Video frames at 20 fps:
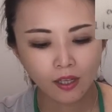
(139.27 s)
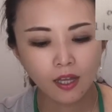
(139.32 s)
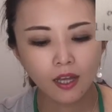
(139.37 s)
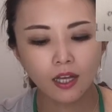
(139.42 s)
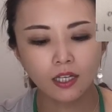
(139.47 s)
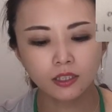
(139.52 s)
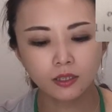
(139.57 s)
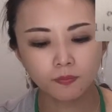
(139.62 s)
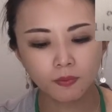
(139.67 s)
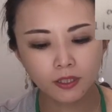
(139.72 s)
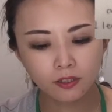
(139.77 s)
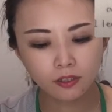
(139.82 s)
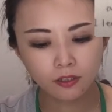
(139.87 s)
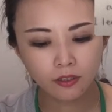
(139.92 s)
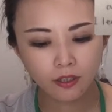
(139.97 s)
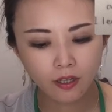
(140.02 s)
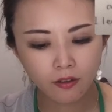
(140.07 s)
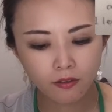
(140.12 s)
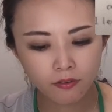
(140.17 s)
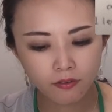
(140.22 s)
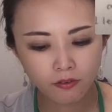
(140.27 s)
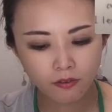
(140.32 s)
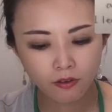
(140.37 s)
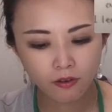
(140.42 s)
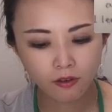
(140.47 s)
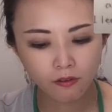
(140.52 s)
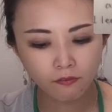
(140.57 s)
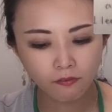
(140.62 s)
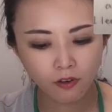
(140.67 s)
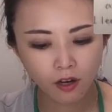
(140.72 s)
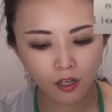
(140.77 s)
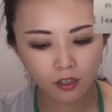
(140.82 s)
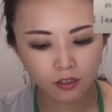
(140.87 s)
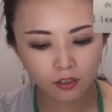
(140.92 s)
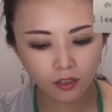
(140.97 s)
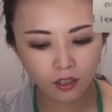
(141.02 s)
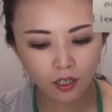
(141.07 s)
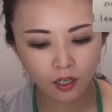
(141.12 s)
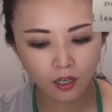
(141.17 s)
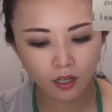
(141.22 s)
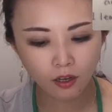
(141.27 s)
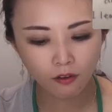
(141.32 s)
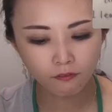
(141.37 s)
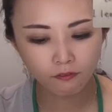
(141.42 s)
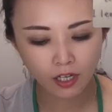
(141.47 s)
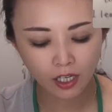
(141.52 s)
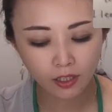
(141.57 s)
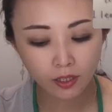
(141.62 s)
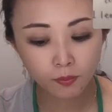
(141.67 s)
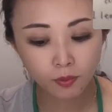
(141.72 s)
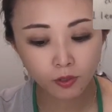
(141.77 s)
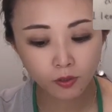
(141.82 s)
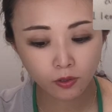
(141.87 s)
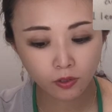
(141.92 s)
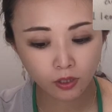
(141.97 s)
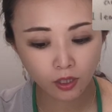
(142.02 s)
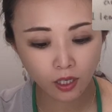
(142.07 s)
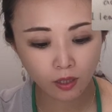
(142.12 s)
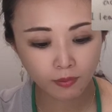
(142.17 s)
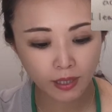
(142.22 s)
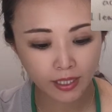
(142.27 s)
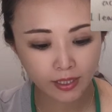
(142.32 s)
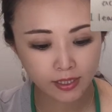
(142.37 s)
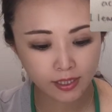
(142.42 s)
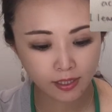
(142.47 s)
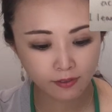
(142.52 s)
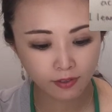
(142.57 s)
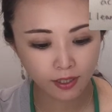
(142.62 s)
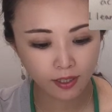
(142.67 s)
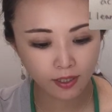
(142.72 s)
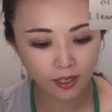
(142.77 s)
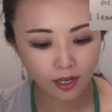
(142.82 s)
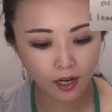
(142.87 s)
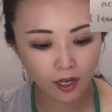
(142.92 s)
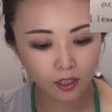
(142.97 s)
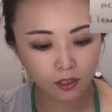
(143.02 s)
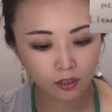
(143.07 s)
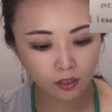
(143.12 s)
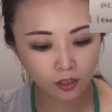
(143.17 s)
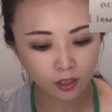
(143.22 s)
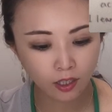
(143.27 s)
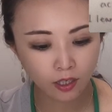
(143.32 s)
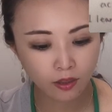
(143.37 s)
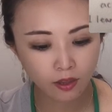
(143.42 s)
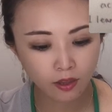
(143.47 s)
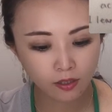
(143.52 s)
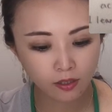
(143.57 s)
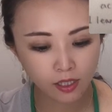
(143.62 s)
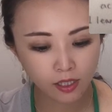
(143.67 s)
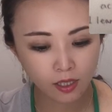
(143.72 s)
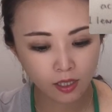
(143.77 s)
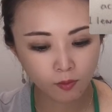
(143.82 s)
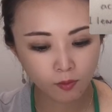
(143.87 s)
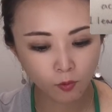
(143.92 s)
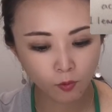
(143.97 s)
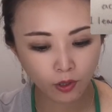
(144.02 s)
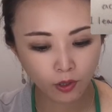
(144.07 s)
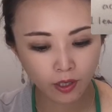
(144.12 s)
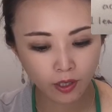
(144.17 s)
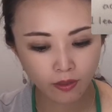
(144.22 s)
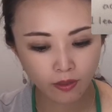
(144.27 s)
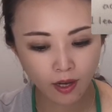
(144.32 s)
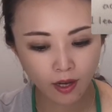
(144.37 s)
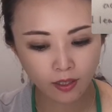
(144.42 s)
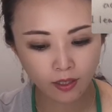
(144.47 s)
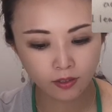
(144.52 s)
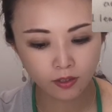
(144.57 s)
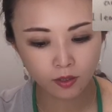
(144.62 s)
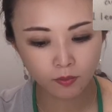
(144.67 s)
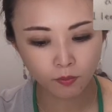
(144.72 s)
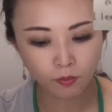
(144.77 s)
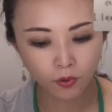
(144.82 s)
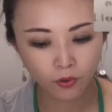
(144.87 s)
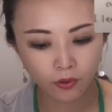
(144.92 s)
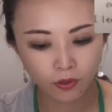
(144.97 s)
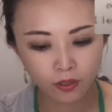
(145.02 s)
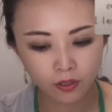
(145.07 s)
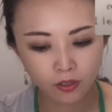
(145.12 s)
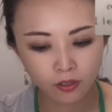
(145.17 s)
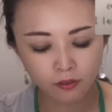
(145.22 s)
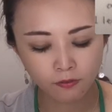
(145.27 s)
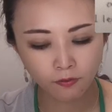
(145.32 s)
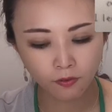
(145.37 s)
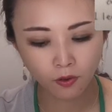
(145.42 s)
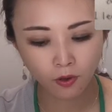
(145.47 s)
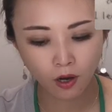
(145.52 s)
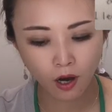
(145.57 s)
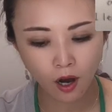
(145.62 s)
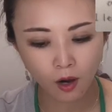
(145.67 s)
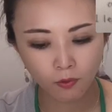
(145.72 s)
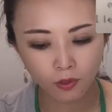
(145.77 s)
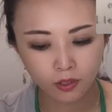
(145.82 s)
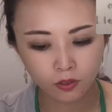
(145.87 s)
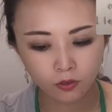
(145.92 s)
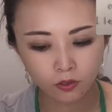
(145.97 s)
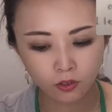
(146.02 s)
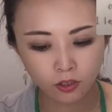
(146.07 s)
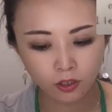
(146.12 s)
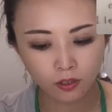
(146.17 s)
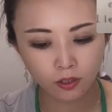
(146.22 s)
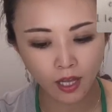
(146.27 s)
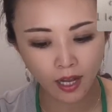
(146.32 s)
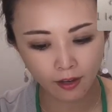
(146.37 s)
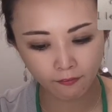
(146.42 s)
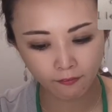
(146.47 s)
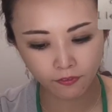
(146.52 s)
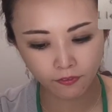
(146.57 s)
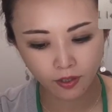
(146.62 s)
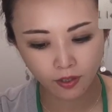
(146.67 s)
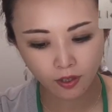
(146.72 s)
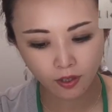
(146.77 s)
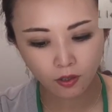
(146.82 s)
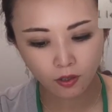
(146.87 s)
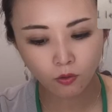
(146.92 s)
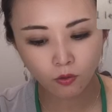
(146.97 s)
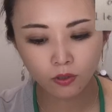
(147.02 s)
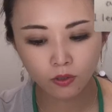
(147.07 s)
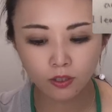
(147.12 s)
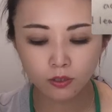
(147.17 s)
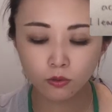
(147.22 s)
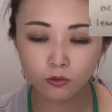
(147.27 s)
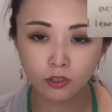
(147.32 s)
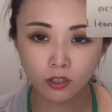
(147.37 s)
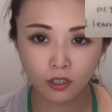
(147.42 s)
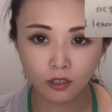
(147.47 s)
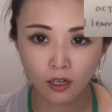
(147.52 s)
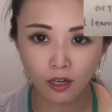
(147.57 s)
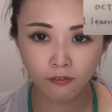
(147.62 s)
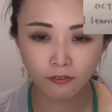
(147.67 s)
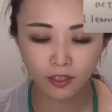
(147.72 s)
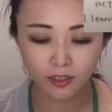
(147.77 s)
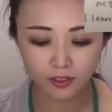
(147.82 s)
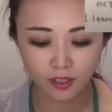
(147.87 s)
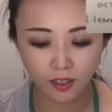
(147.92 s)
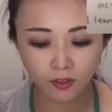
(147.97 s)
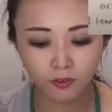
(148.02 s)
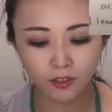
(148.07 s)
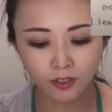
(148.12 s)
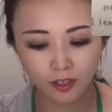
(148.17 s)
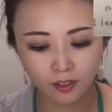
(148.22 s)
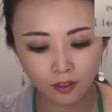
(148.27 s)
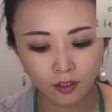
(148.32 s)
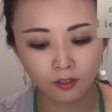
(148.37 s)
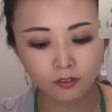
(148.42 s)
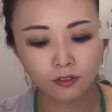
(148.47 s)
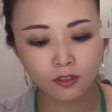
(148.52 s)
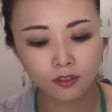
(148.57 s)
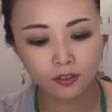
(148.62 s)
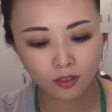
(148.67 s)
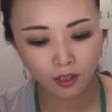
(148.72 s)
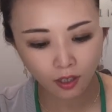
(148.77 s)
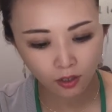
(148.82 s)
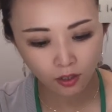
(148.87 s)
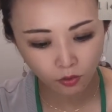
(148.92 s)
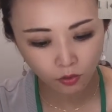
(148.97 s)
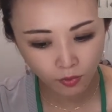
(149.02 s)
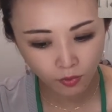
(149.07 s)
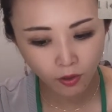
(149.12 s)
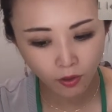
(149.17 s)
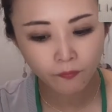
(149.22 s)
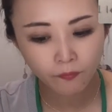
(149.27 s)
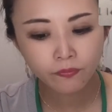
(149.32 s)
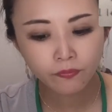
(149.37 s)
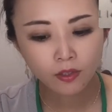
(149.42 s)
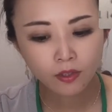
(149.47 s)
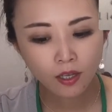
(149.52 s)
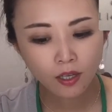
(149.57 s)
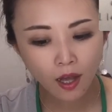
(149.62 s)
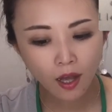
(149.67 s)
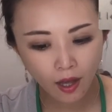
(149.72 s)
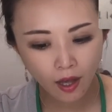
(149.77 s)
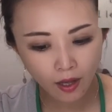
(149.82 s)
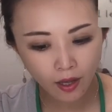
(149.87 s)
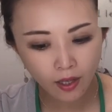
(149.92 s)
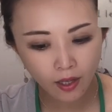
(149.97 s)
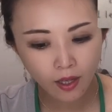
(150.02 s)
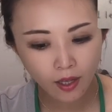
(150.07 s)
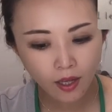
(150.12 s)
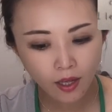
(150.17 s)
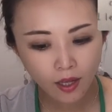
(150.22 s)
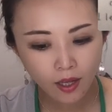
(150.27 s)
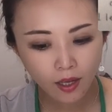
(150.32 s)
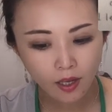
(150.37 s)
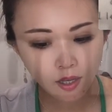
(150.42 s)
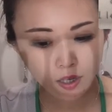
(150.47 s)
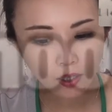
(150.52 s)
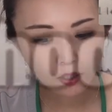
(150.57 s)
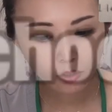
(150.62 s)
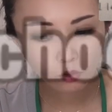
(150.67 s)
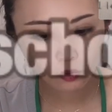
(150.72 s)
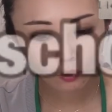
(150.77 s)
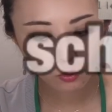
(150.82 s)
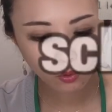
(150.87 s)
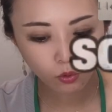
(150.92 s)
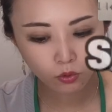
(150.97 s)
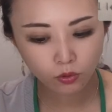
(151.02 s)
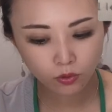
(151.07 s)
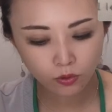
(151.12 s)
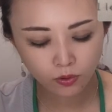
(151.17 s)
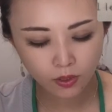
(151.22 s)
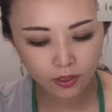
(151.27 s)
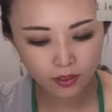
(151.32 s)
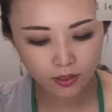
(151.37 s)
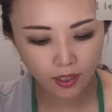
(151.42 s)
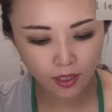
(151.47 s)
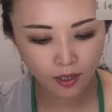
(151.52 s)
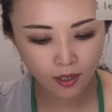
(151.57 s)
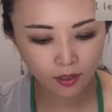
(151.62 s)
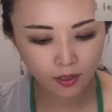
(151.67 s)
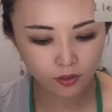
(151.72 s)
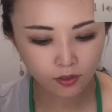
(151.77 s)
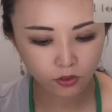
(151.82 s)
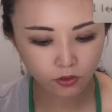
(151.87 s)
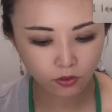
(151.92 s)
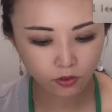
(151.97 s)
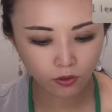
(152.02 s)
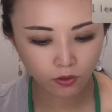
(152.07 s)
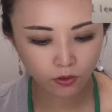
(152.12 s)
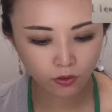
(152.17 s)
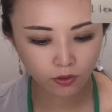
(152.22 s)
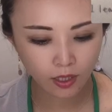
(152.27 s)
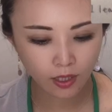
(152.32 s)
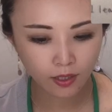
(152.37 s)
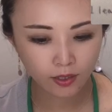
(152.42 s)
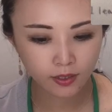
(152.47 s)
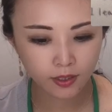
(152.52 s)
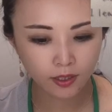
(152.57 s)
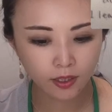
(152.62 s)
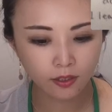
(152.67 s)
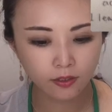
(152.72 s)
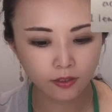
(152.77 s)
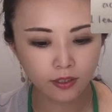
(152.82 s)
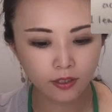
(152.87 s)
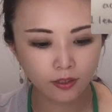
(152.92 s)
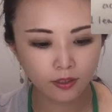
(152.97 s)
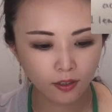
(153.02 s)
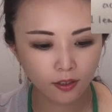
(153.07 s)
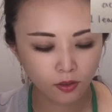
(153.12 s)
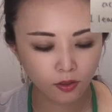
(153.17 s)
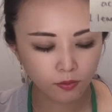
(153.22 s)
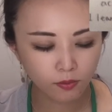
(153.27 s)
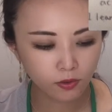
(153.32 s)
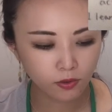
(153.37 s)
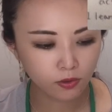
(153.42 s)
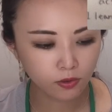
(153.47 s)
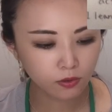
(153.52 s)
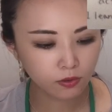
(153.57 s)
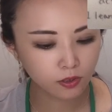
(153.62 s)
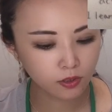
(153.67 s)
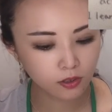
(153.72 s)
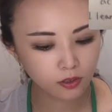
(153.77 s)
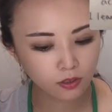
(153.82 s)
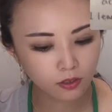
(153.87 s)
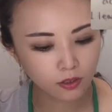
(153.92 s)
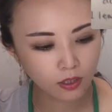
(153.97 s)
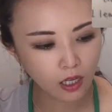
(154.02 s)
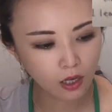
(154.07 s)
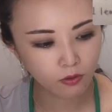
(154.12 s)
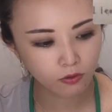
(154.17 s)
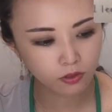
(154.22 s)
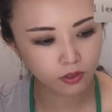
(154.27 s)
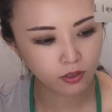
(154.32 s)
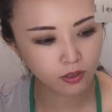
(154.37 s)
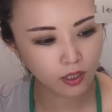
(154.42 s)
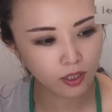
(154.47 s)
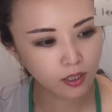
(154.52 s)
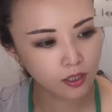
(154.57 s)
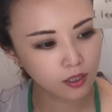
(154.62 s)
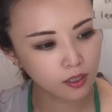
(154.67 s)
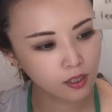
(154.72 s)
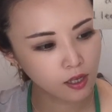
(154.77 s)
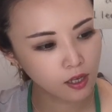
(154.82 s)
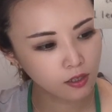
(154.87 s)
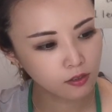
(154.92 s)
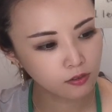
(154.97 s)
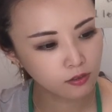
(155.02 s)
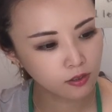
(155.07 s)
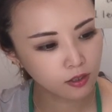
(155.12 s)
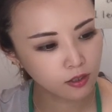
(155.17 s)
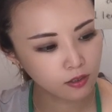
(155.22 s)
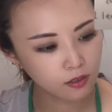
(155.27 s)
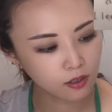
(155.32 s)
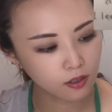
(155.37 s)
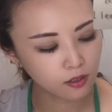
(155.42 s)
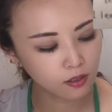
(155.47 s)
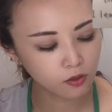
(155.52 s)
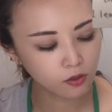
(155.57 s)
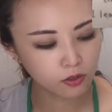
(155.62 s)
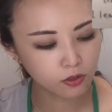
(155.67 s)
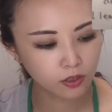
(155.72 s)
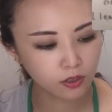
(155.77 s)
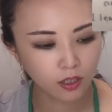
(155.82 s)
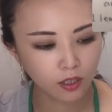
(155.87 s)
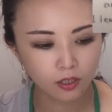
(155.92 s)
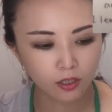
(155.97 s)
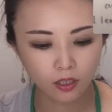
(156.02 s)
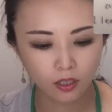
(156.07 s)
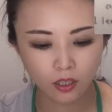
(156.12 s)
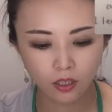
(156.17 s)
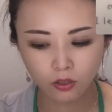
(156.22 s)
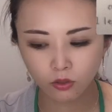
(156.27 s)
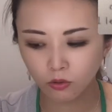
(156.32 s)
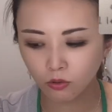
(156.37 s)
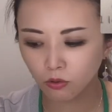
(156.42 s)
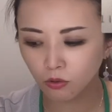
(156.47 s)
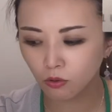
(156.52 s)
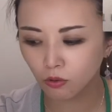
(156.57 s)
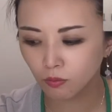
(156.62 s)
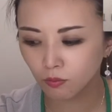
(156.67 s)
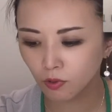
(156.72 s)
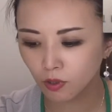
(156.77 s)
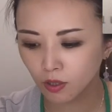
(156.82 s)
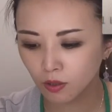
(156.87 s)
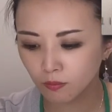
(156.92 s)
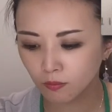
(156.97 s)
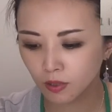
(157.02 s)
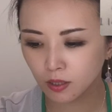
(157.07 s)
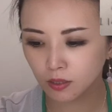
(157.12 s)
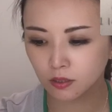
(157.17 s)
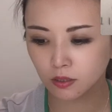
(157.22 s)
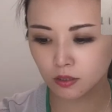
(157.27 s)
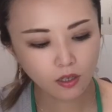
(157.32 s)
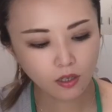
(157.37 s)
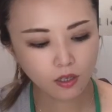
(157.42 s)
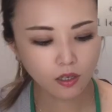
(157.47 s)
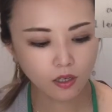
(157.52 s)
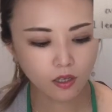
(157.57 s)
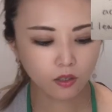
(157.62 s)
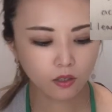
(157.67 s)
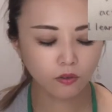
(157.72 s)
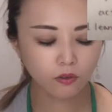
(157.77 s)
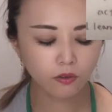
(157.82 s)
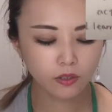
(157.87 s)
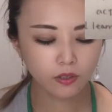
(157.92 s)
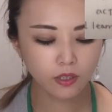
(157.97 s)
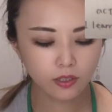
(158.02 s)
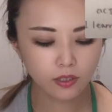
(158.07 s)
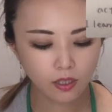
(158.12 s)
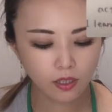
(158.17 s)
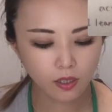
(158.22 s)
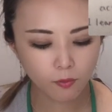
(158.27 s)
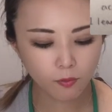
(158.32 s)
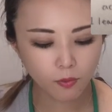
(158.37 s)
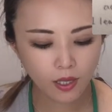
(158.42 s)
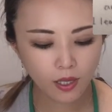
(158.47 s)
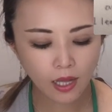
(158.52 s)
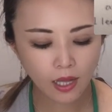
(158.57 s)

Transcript: Especially through the vol uh, volleyball club activity, I learned the teamwork that is important for our social life. ここでソーシャルライフが最後になってるんですけれどもはいえっ、ー、とそうですねちょっと論点が違うんですけれども少しずつ直していけるんだったら直していきたいと思いますここですね When